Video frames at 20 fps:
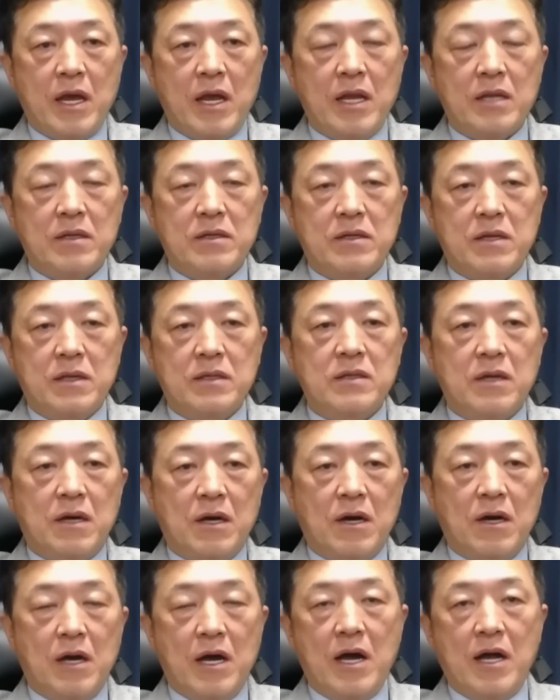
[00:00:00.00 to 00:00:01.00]
等
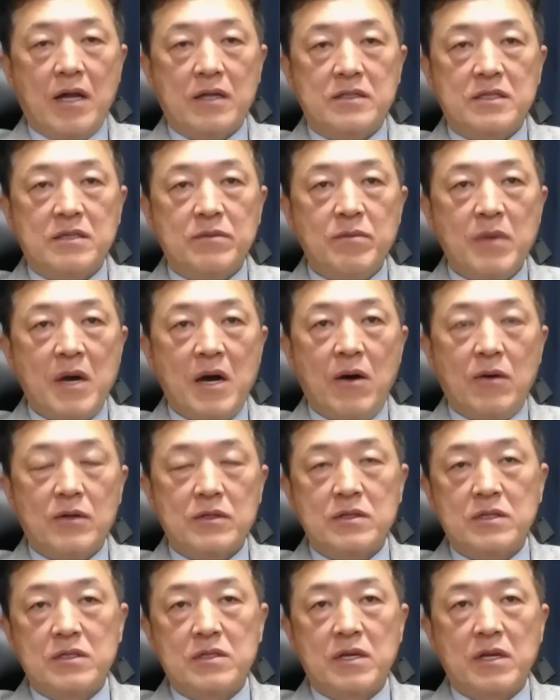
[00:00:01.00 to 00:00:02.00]
等啊，经贸
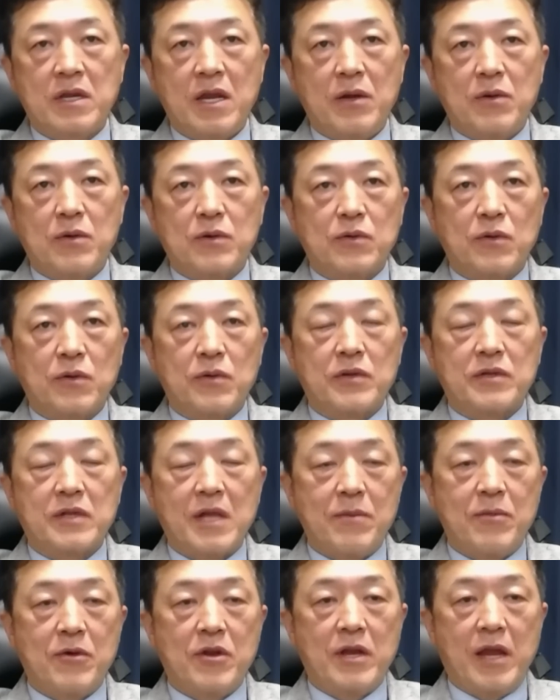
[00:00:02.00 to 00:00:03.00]
这些内容都，
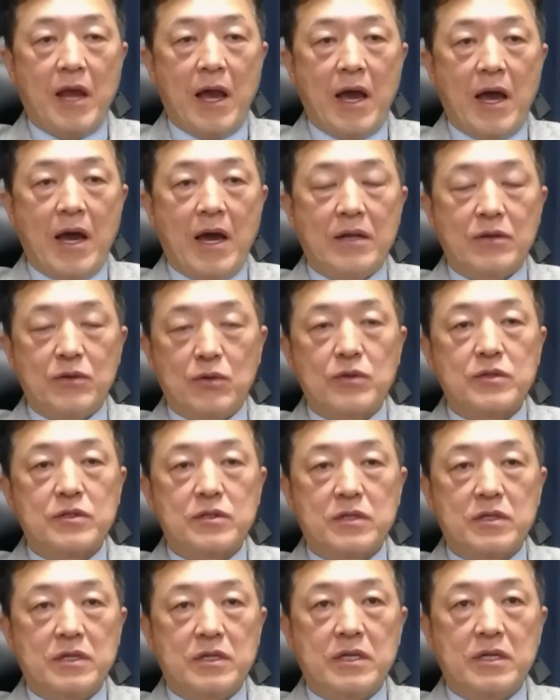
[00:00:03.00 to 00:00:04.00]
他们俩都
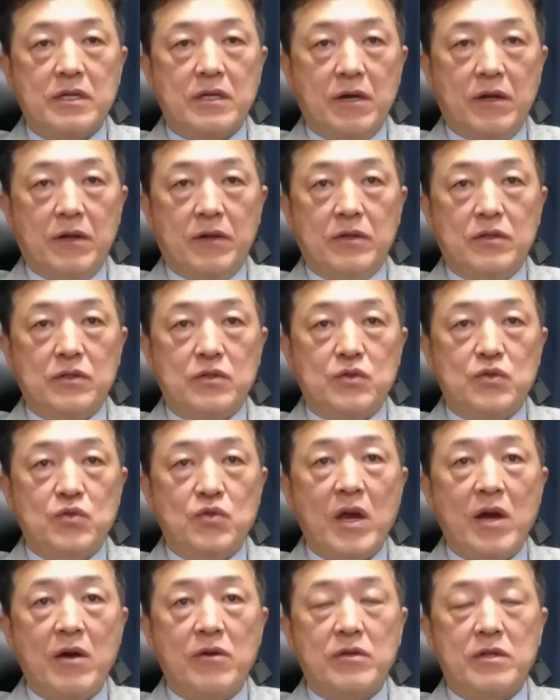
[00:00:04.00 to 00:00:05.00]
是很重
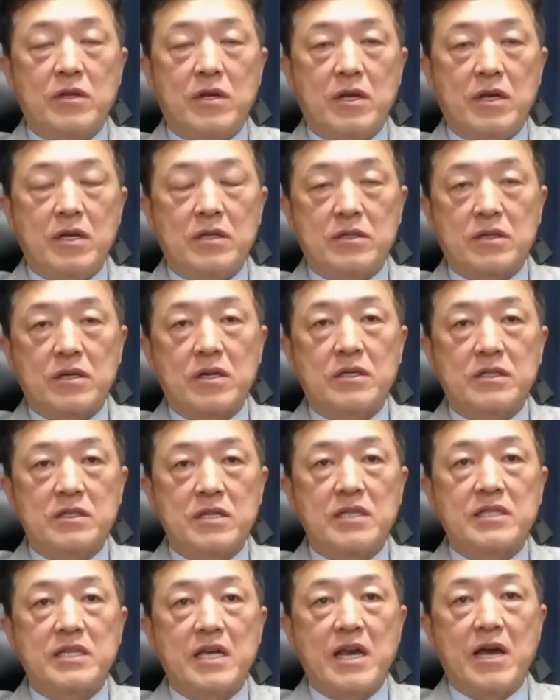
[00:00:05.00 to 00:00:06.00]
要的。这个
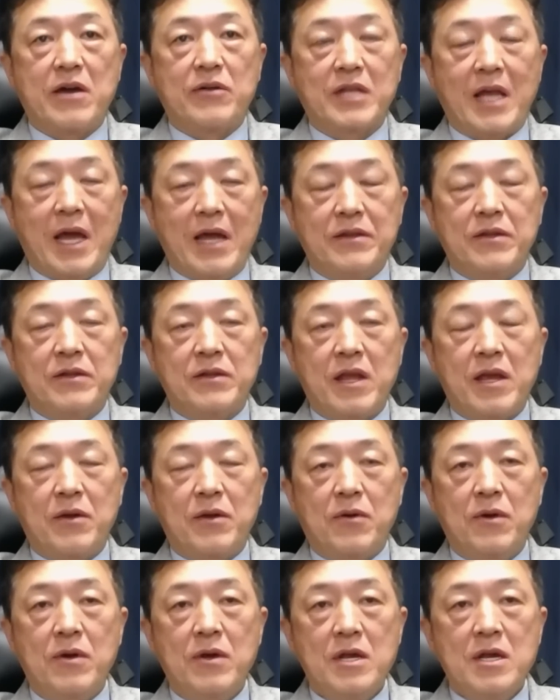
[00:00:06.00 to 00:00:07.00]
现在要谈的内
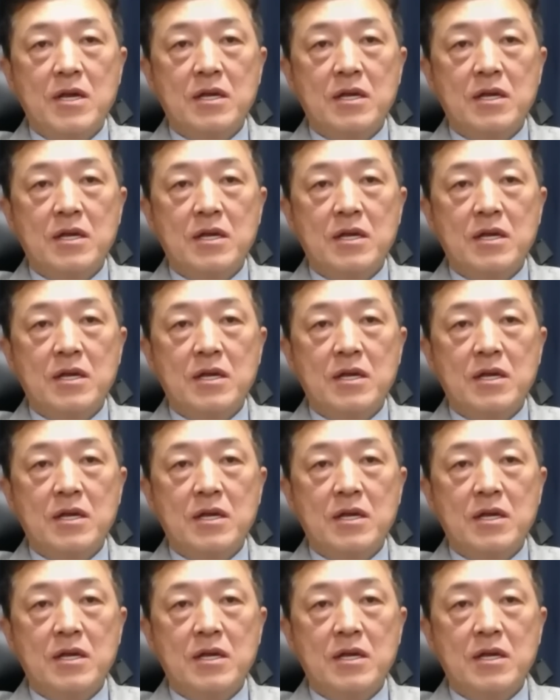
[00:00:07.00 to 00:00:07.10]
容，嗯，